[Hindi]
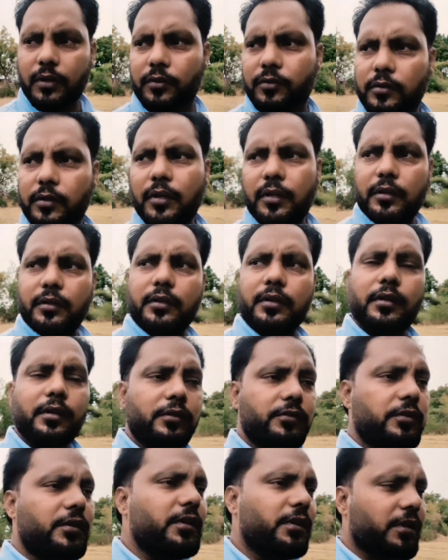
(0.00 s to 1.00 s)
काफ़ी
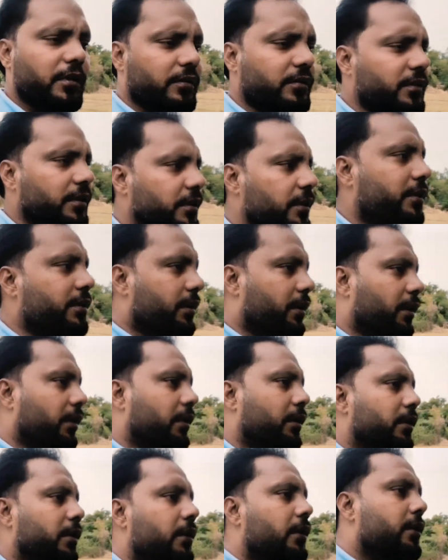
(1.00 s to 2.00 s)
अच्छा अच्छी नर्सरी थी यार
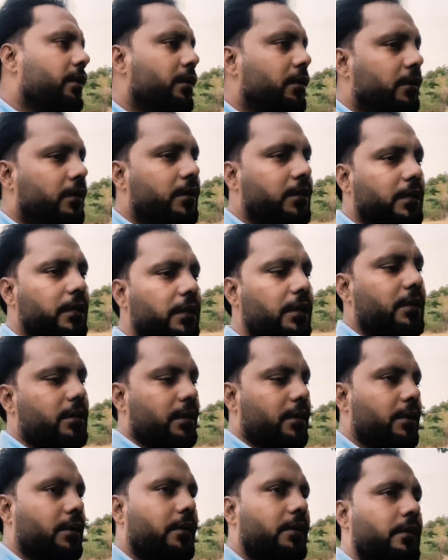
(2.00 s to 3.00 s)
हाँ। ठीक
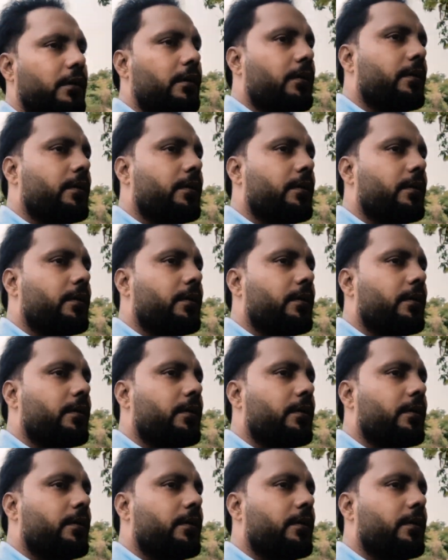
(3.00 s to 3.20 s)
है